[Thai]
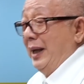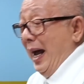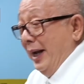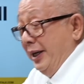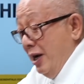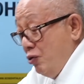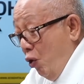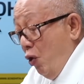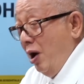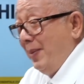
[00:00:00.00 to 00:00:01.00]
ส่าห์ดึง
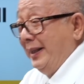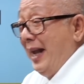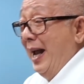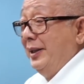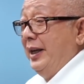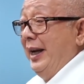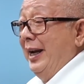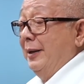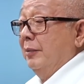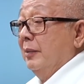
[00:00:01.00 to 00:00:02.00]
กูเข้าไปต้านจี
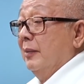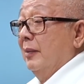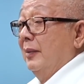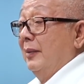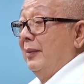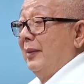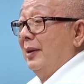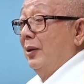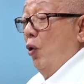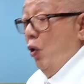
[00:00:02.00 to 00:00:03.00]
น
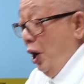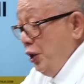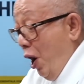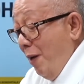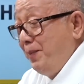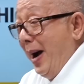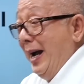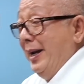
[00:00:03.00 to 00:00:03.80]
กูก็ยอมไป